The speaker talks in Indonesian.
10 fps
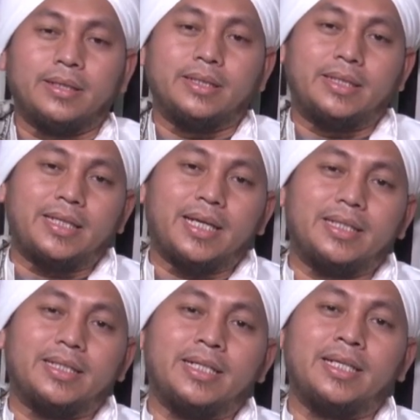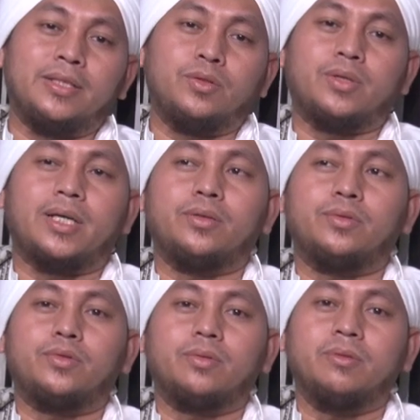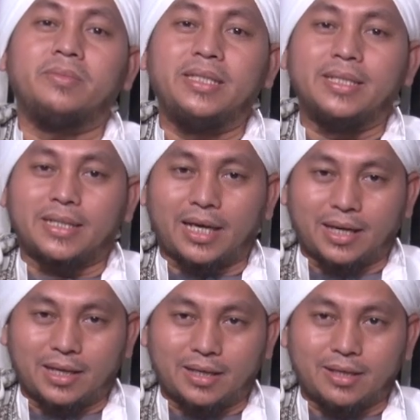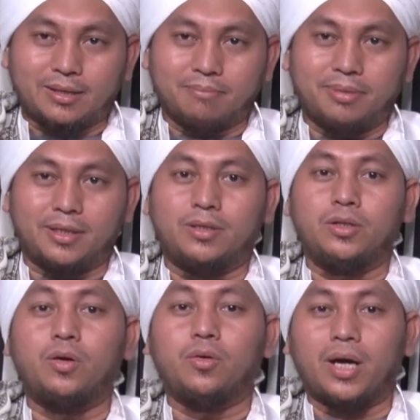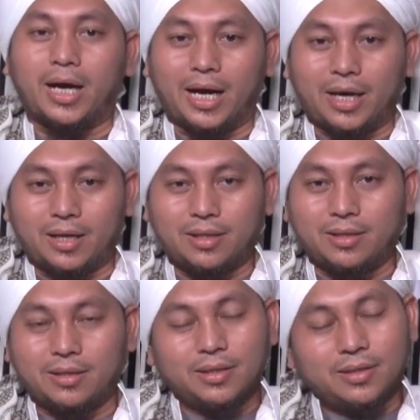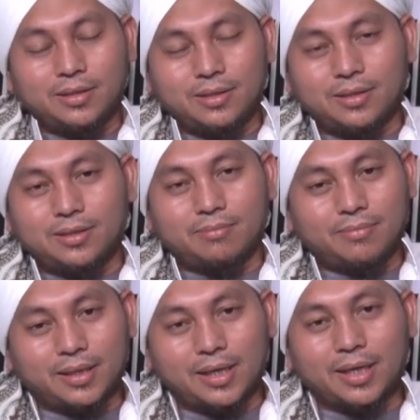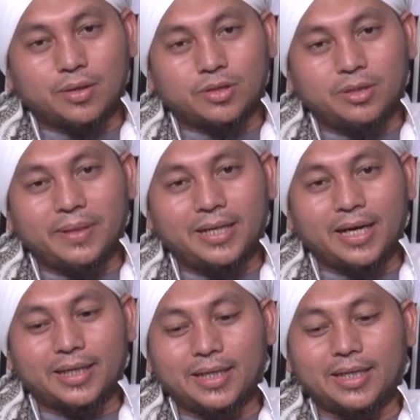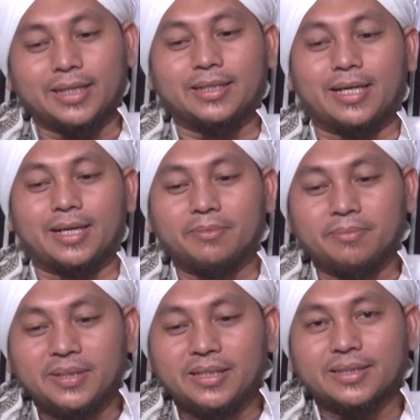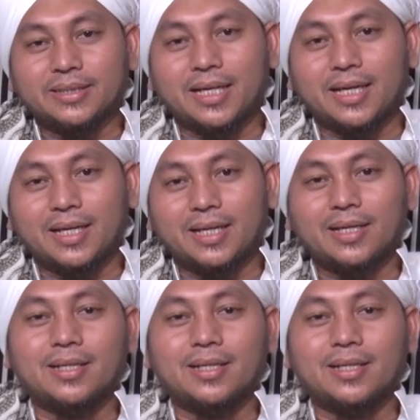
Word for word: Ketika kita dianjurkan untuk meminta, berdoa, maka harus dibedakan antara meminta